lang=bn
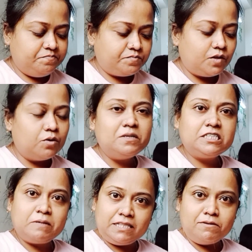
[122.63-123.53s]
তো বেশ
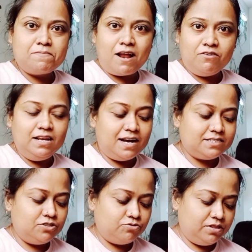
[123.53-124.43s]
খেতে বেশ ভালোই
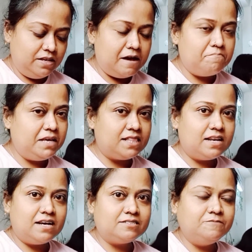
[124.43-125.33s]
লাগছে সত্যি ইয়াম্মি খেতে
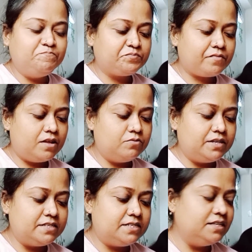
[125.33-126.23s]
লাগছে অনেক
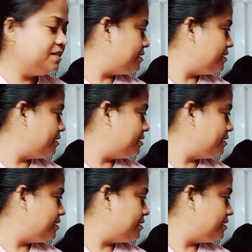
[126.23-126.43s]
টেস্টি না